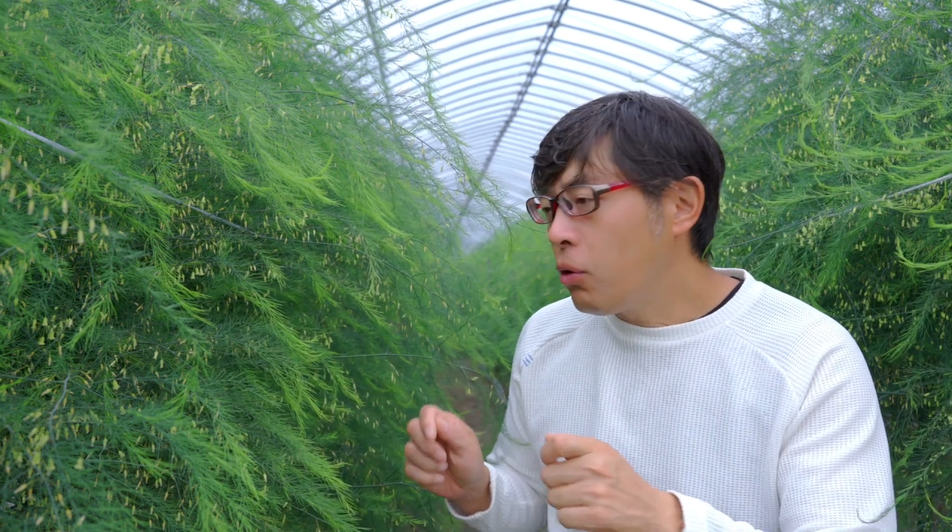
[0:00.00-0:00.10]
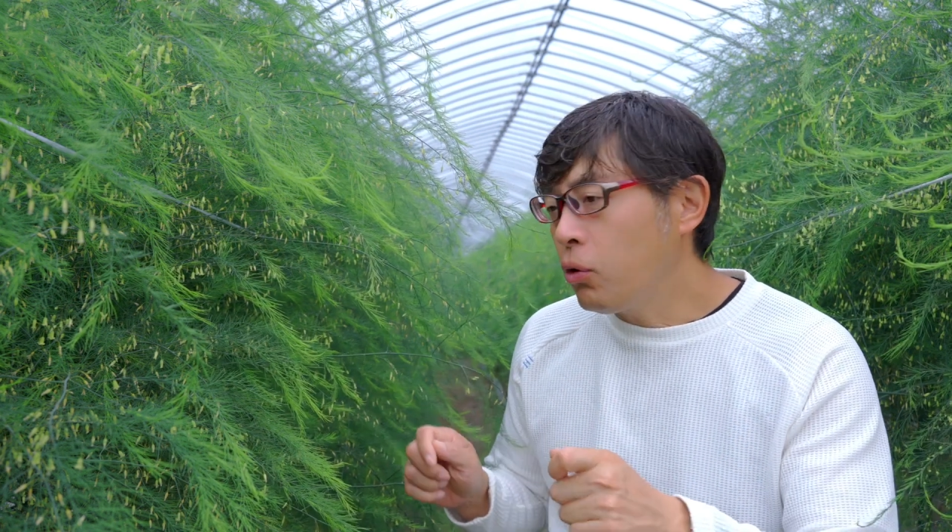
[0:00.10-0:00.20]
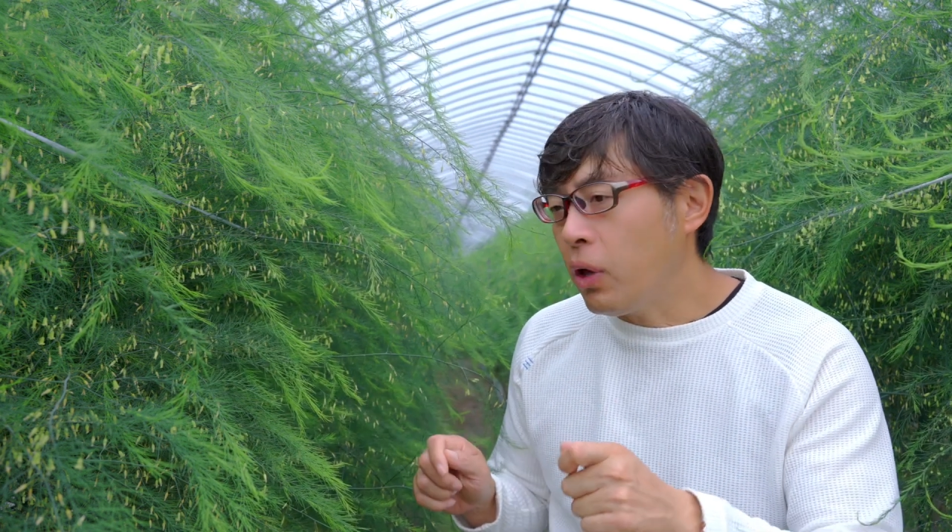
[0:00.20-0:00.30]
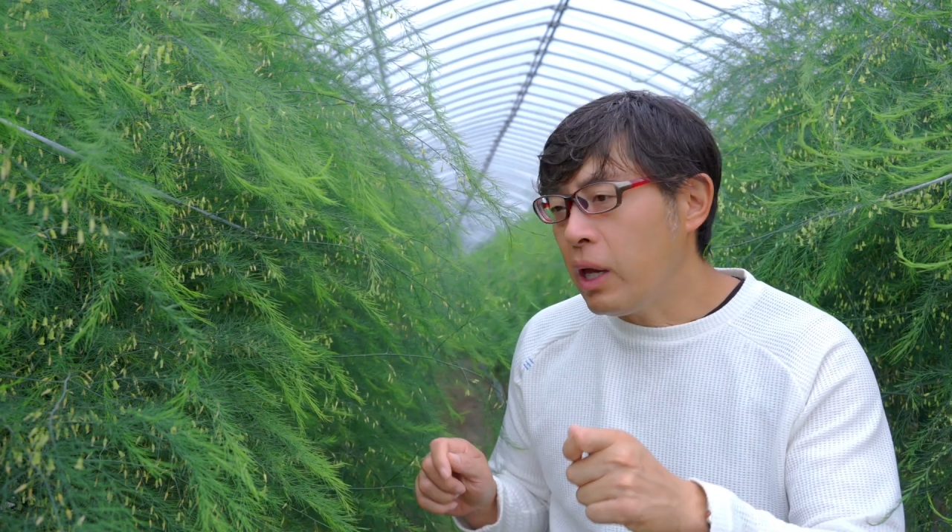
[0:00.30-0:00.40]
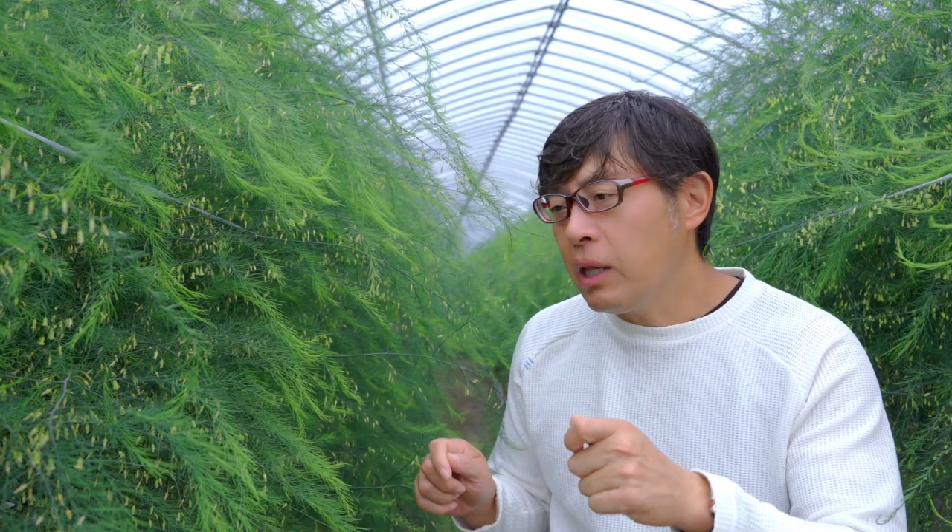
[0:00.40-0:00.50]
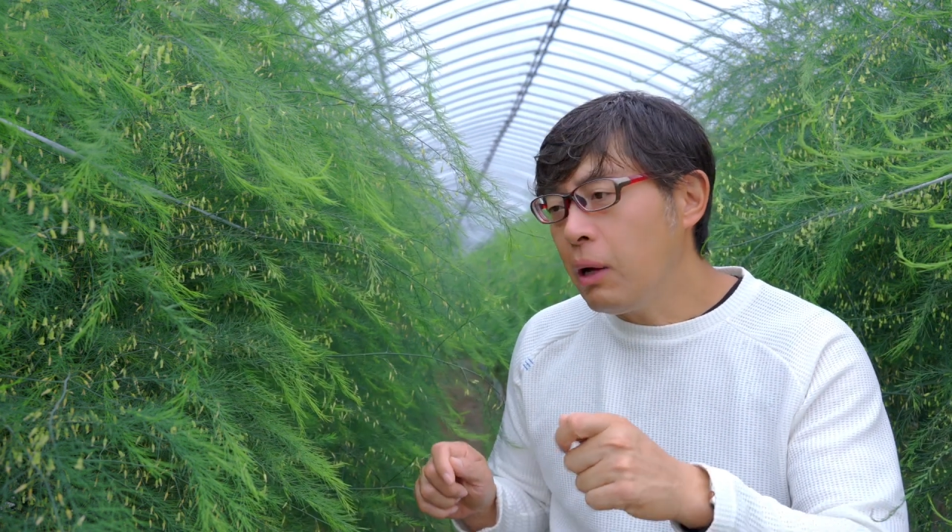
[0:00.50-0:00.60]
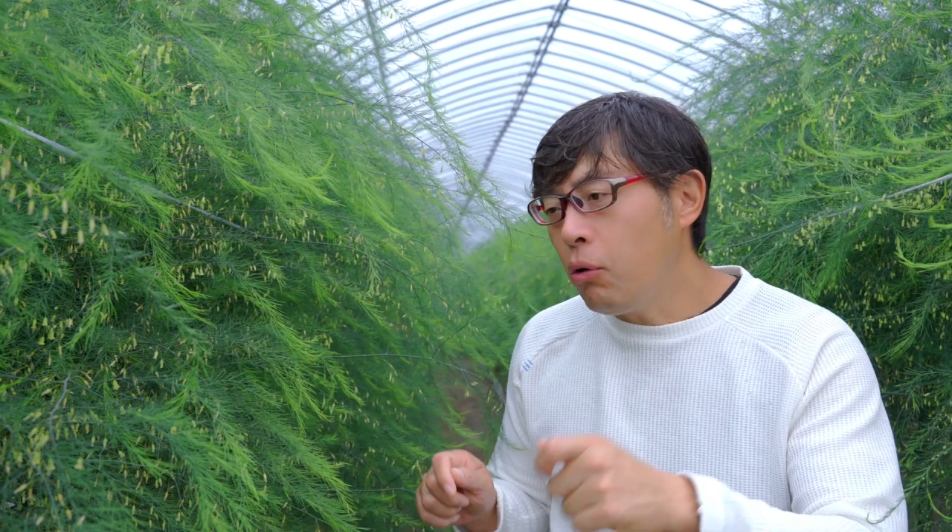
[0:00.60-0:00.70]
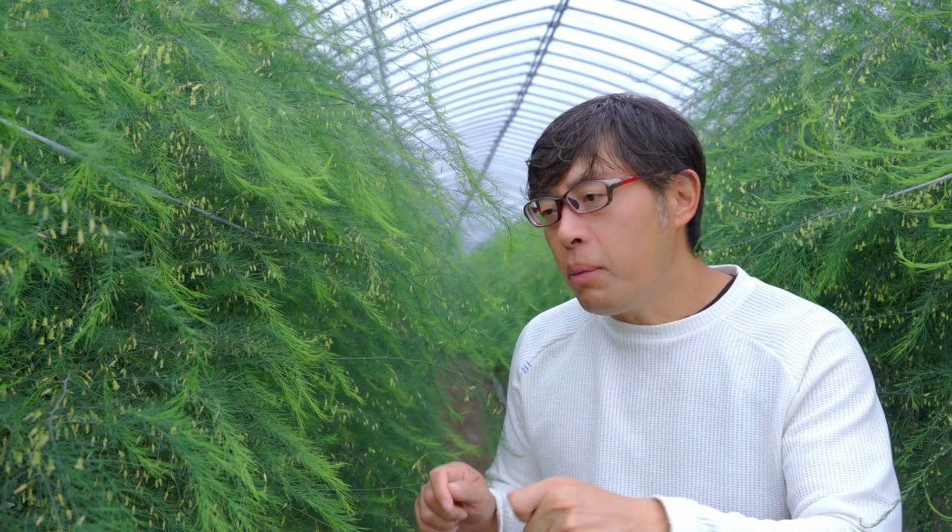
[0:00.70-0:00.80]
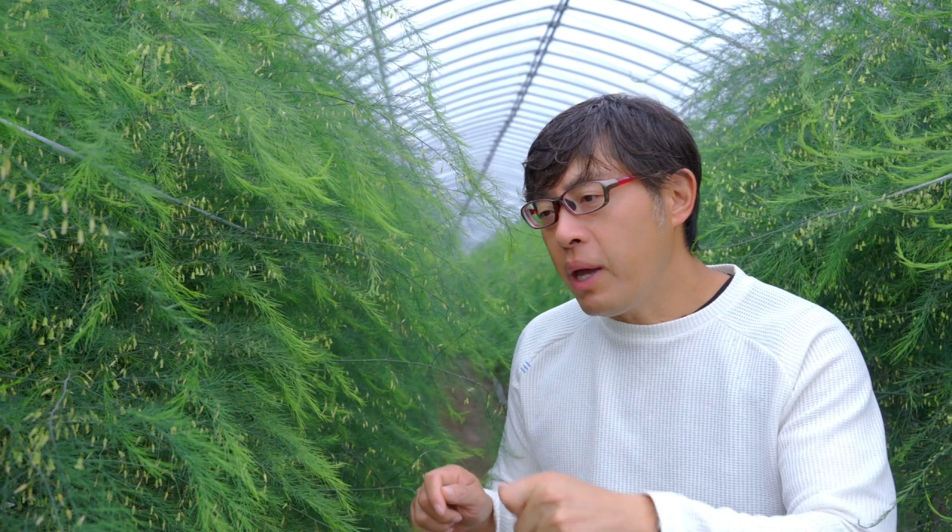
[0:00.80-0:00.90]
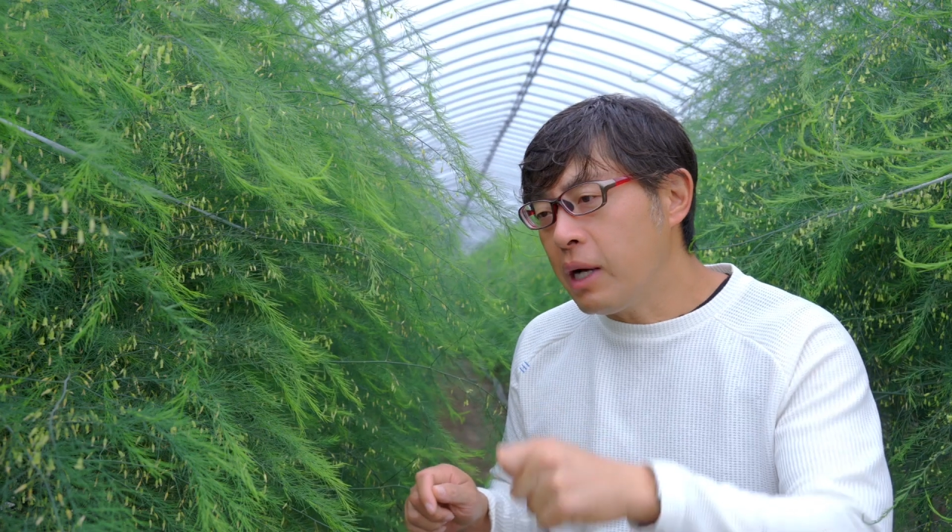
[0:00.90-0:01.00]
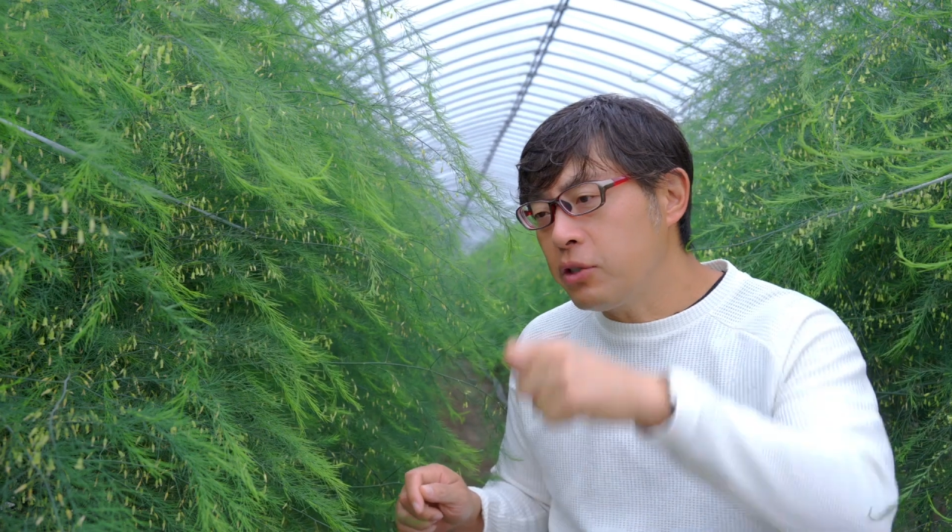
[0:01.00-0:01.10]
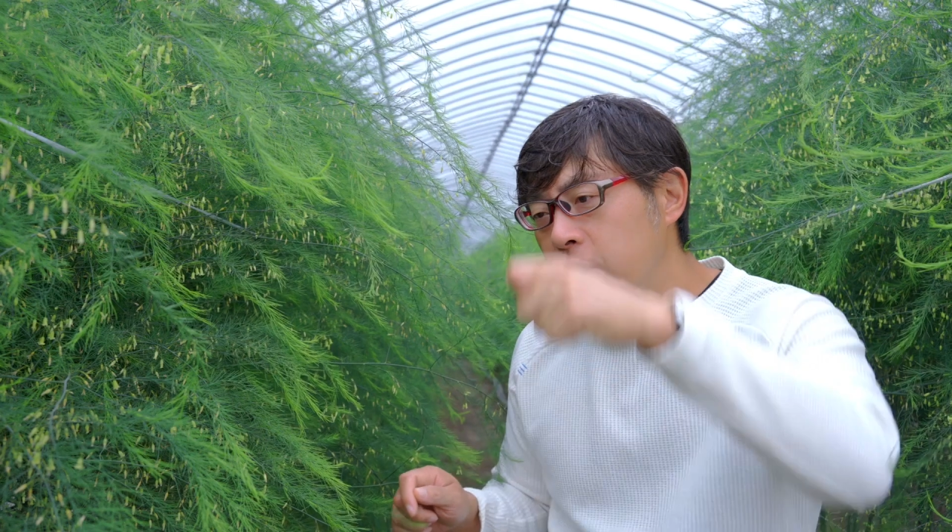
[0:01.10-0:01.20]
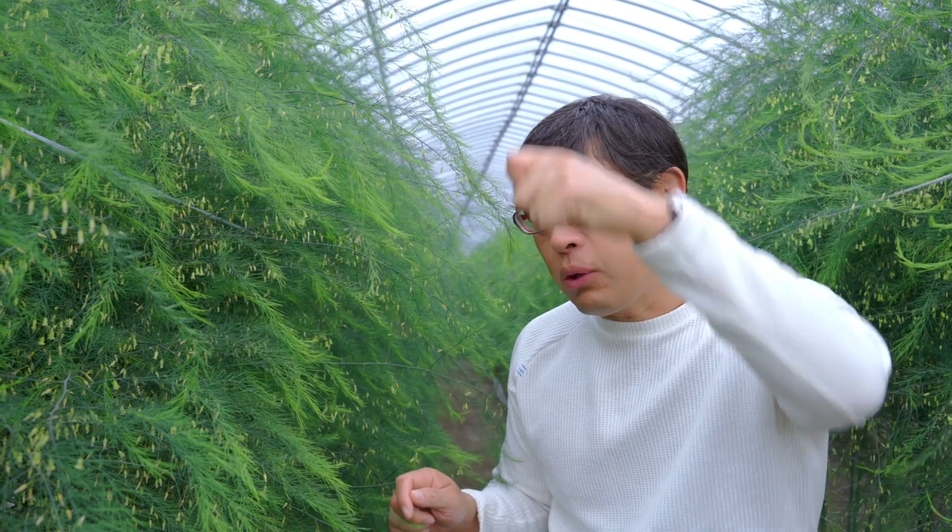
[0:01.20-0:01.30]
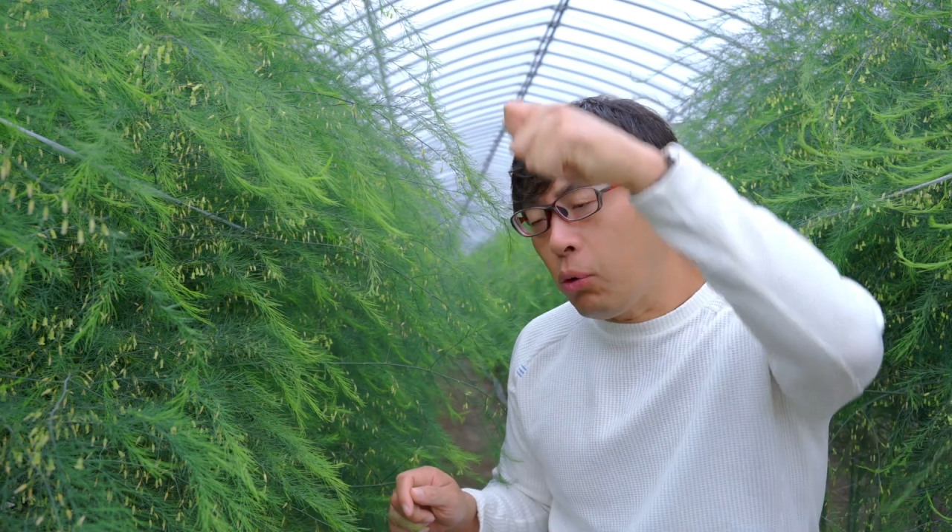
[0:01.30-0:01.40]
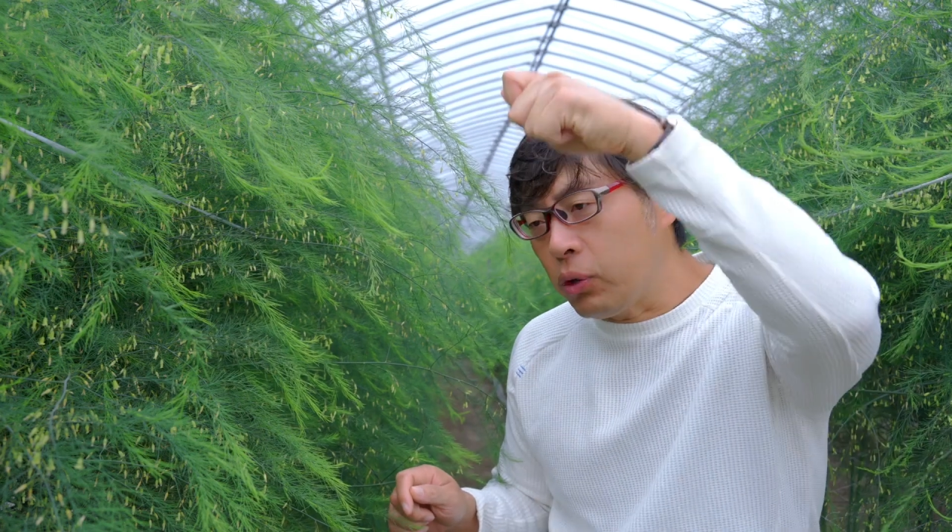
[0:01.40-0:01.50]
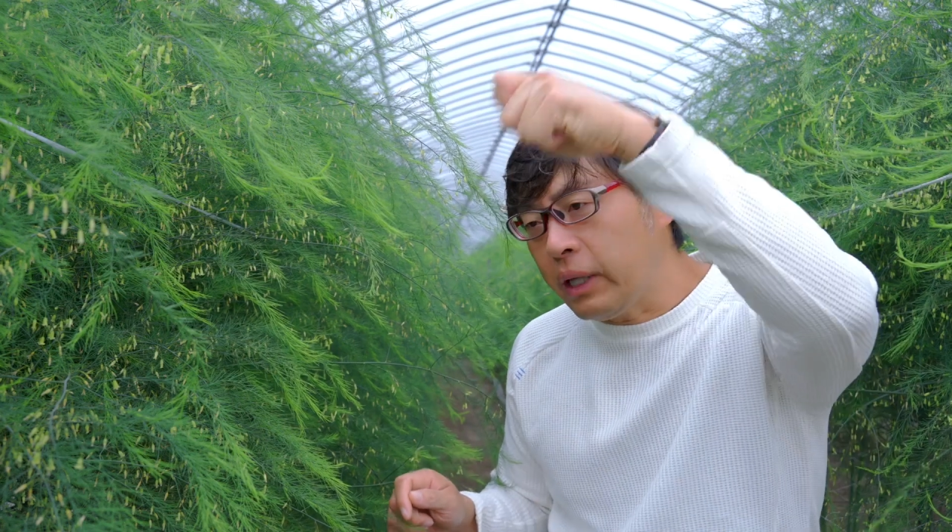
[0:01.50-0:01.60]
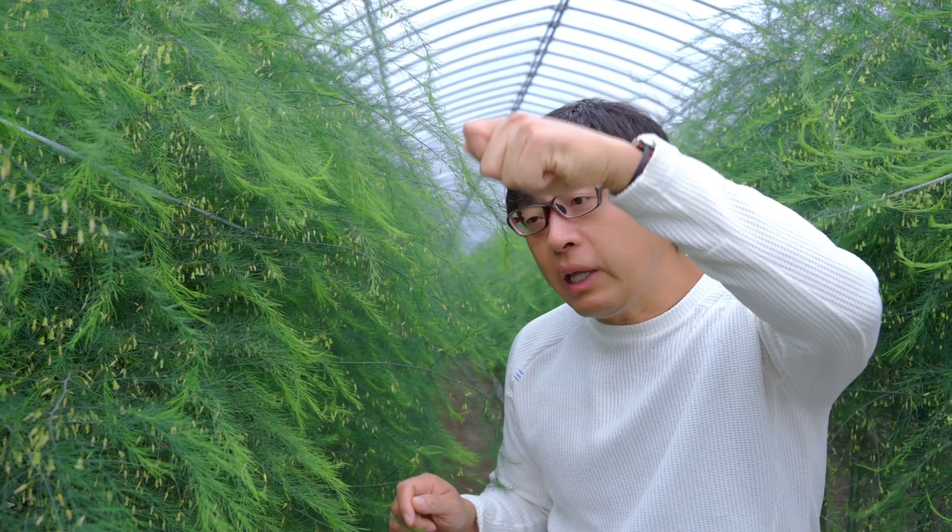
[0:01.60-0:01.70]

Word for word: この枝を目安にこう立